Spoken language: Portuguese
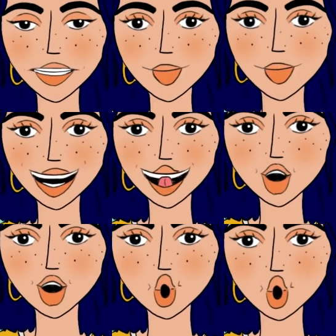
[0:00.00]
Uh, e lá
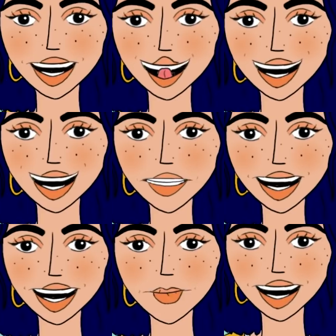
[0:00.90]
está, eu estou-me a sentir
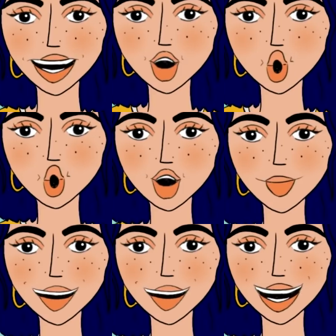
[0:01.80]
assim agora e se
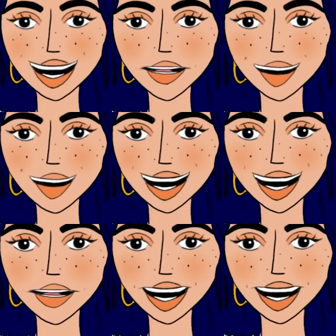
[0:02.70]
calhar daqui a duas a três
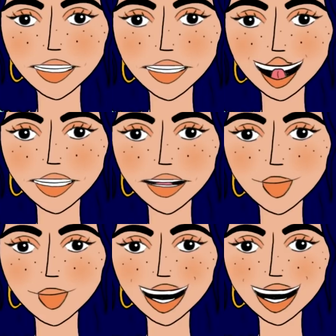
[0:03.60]
horas já estou
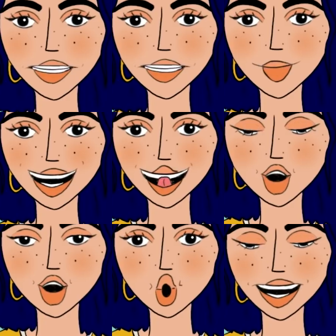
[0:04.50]
up outra vez ou
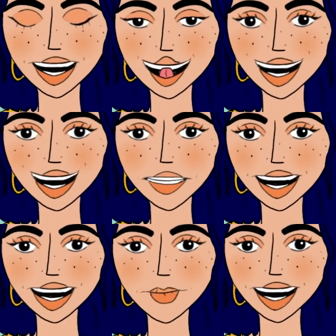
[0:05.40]
amanhã já estou de
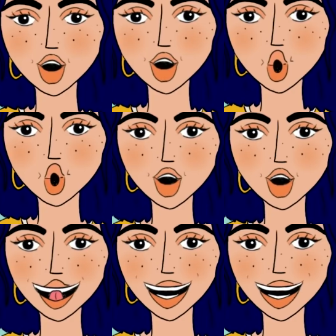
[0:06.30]
bom humor,
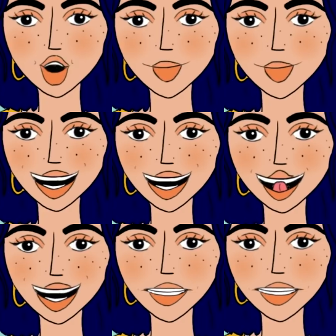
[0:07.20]
mas acho que
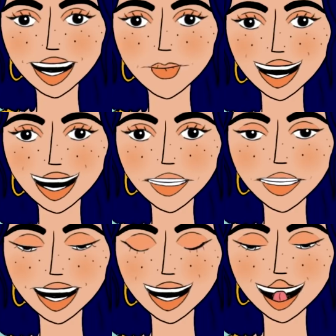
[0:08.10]
também é importante
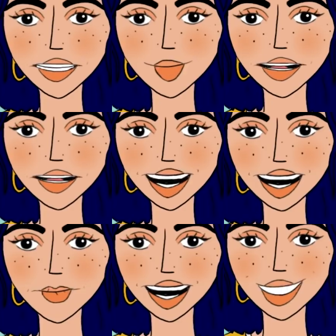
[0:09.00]
respeitarmos a forma como
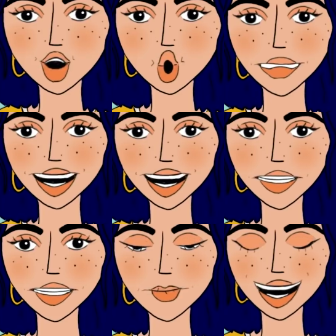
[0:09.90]
nos estamos a sentir
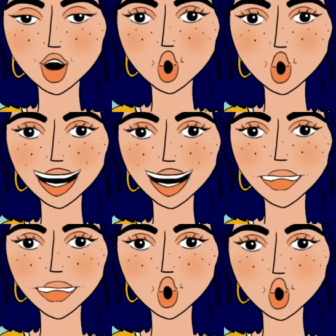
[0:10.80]
no momento e tenho a
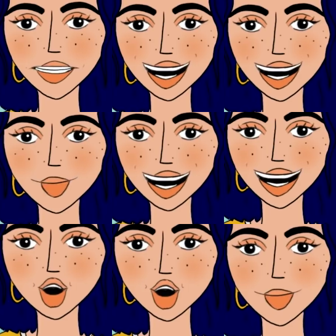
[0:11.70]
certeza que há
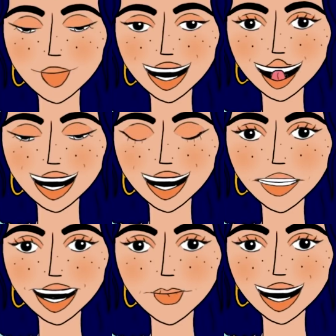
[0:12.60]
muita gente aí desse
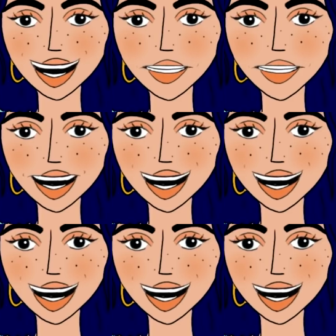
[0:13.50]
lado que se sente